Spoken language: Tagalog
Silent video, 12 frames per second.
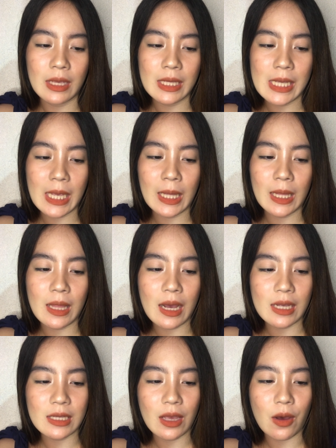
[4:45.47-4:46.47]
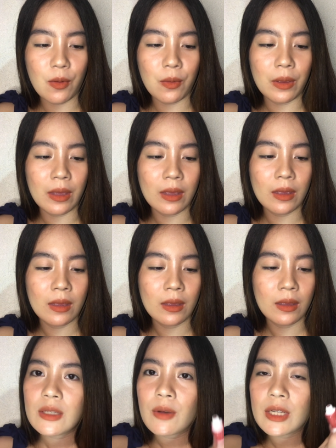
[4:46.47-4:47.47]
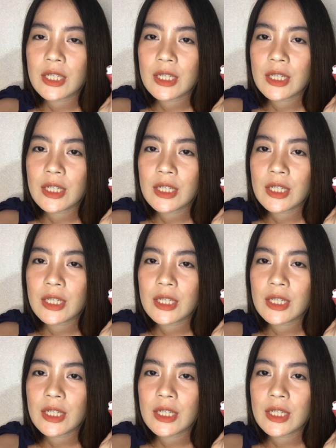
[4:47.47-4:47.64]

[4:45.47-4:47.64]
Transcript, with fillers: Excited na kasi ako eh. Watch